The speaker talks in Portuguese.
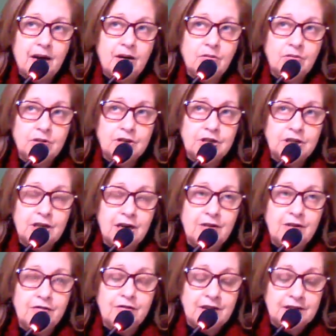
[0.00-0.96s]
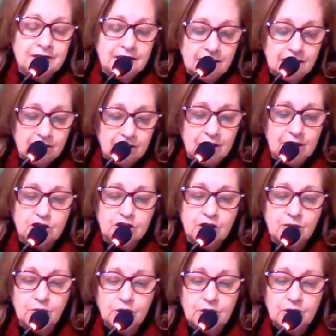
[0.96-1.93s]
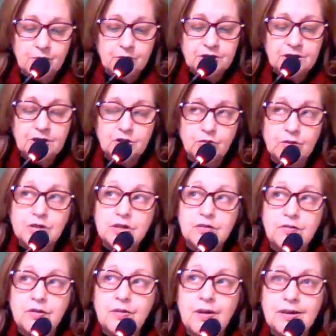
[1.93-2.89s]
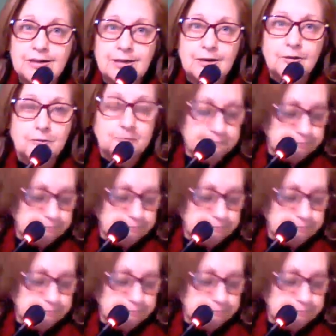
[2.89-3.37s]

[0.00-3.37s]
onde ele fez aquilo que ele chamou depois da sua individuação.